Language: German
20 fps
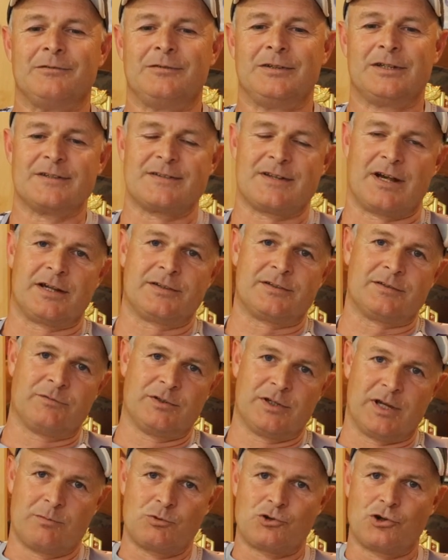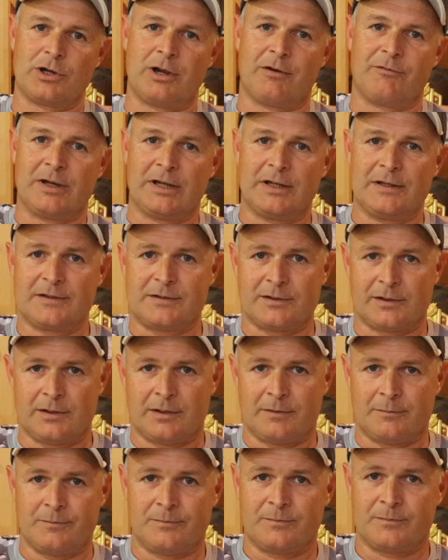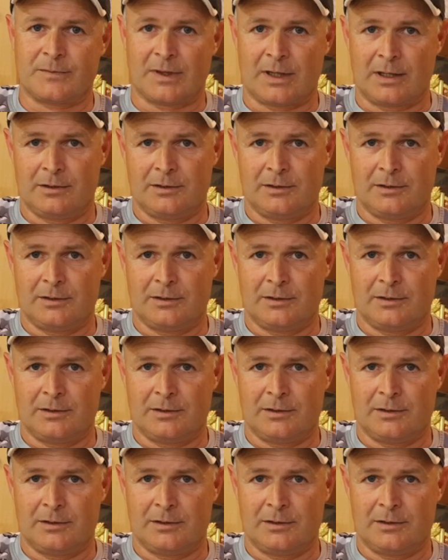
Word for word: Wie gesagt, wie eben schon erwähnt, ähm,